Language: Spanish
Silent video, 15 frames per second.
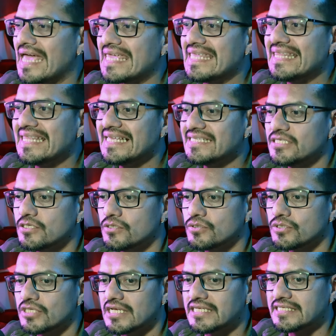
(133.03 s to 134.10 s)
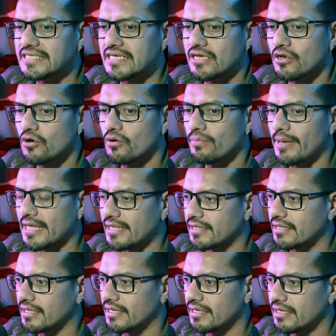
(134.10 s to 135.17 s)
a inicios del siglo
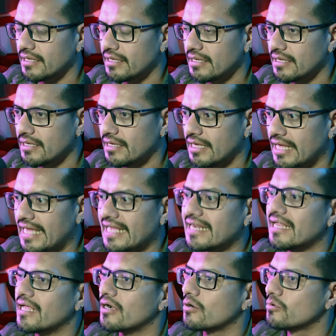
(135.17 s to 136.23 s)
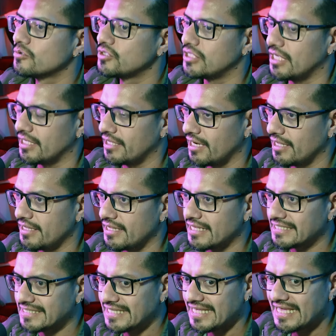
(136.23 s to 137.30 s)
XX, en la Rusia de la
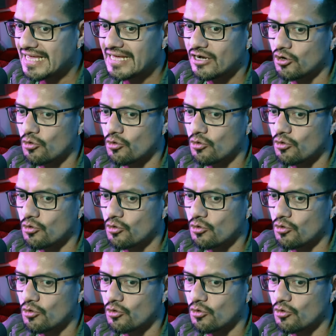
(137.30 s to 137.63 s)
dinastía